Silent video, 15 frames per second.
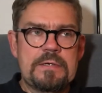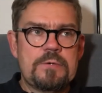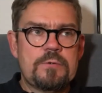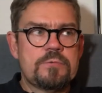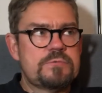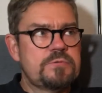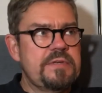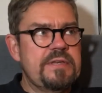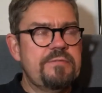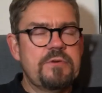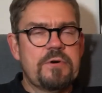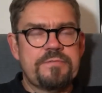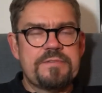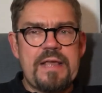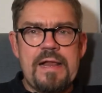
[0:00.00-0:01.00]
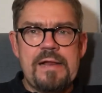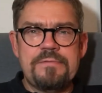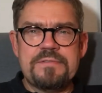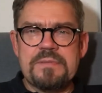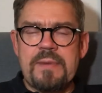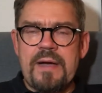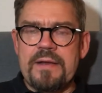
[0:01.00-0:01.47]
Und so irgendwie auf der
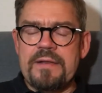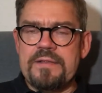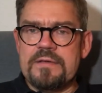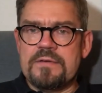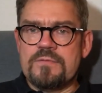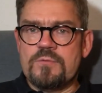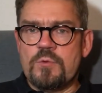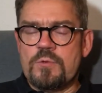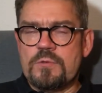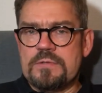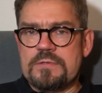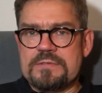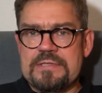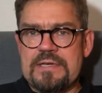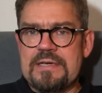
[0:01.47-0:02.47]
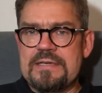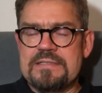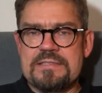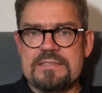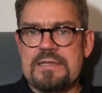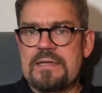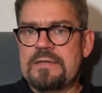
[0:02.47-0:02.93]
Hälfte meine ich irgendwo, da
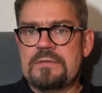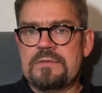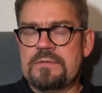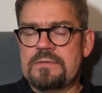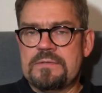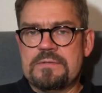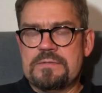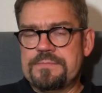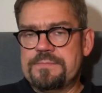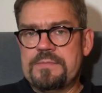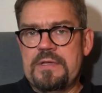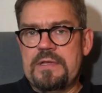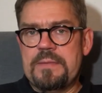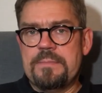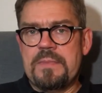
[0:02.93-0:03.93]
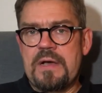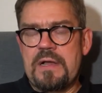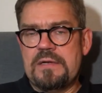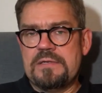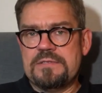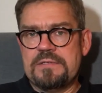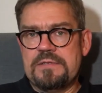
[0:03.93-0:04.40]
ist dann äh, eben
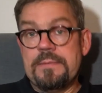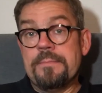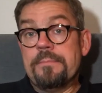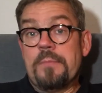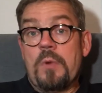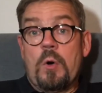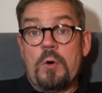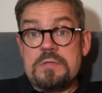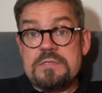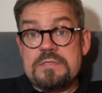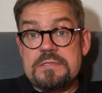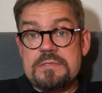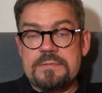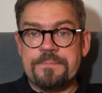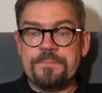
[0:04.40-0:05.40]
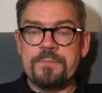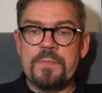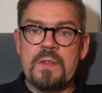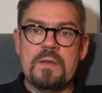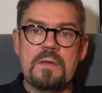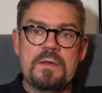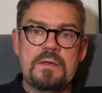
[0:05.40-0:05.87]
halt im Osten äh,
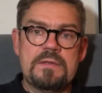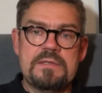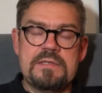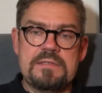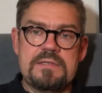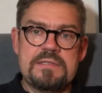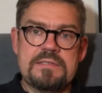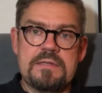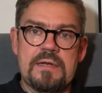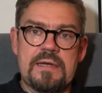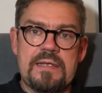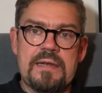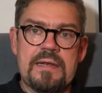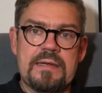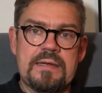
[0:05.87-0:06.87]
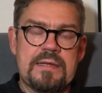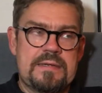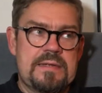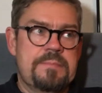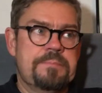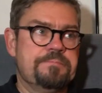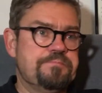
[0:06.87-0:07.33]
die Distillerie
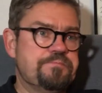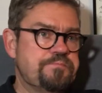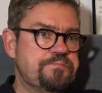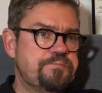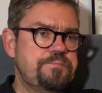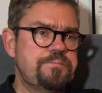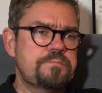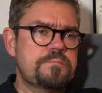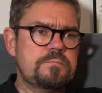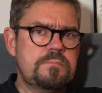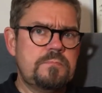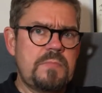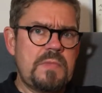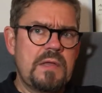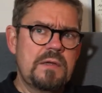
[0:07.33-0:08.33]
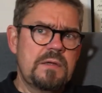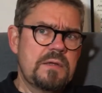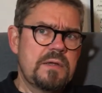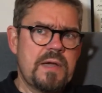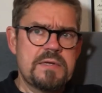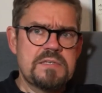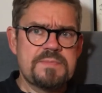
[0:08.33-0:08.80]
Glencadem.
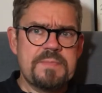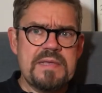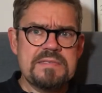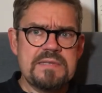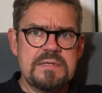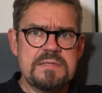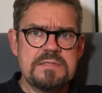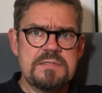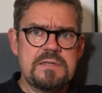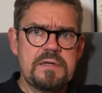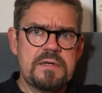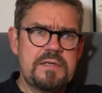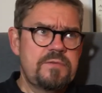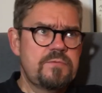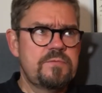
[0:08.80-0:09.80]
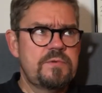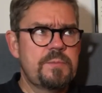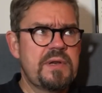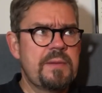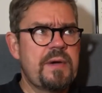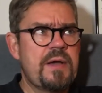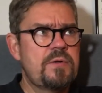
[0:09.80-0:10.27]
Keine Space Side distillerie würde man
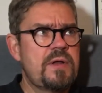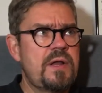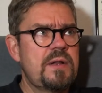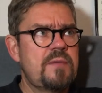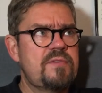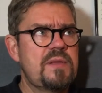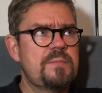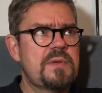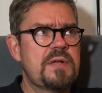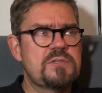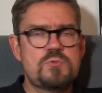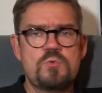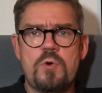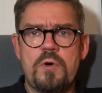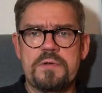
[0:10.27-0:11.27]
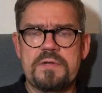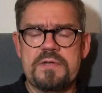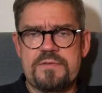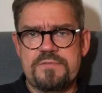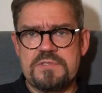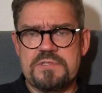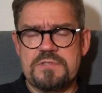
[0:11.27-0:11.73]
dem einen oder anderen vielleicht mal zuordnen,
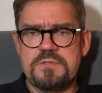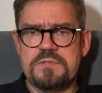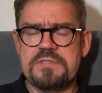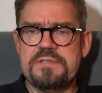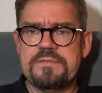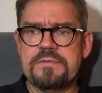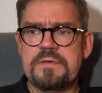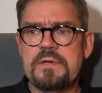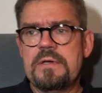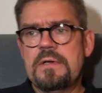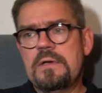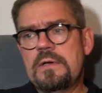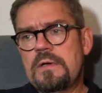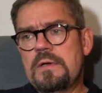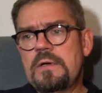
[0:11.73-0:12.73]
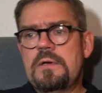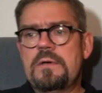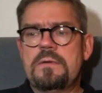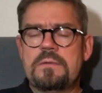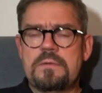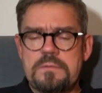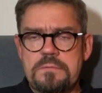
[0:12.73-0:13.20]
dafür ist es zu tief.
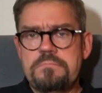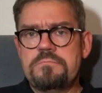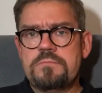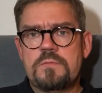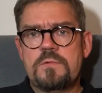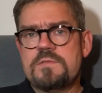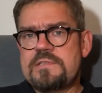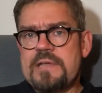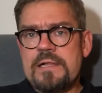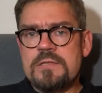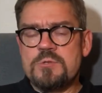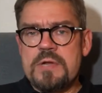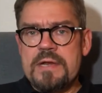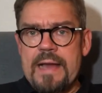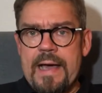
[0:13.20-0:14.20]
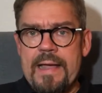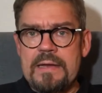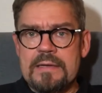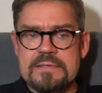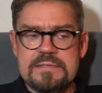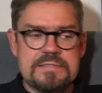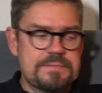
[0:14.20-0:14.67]
Äh, zählt zu den
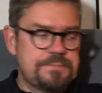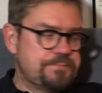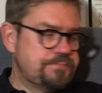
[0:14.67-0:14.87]
Highlands.